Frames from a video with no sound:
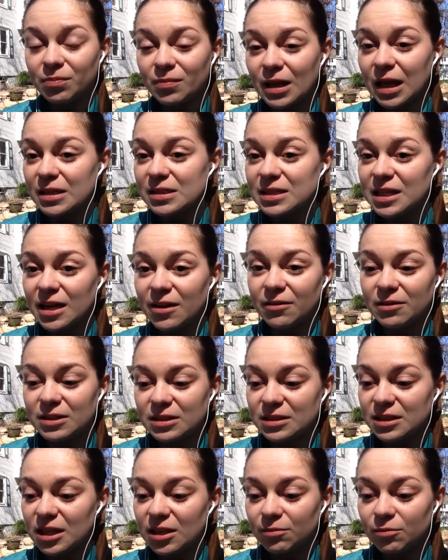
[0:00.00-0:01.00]
оставите
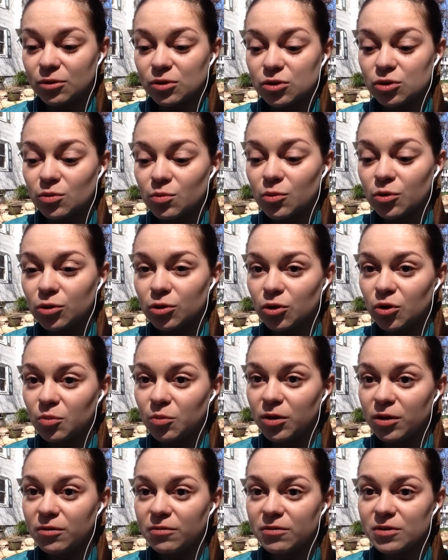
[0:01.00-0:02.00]
где-нибудь сумку, то
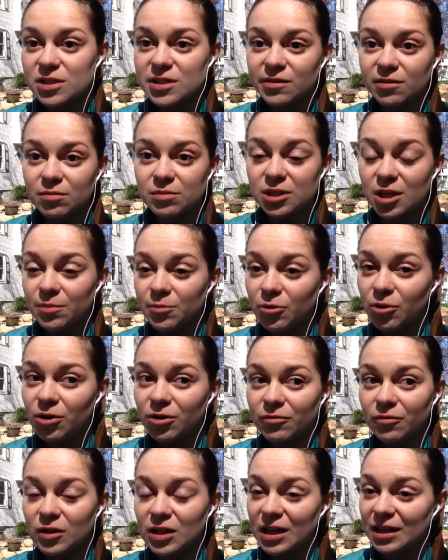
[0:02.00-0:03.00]
мы вызовем
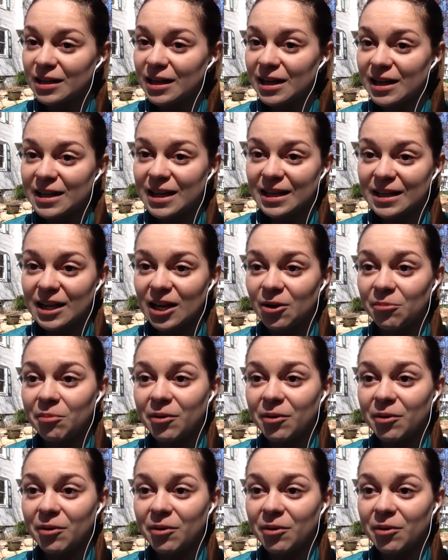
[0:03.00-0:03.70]
саперов и так далее, и так далее.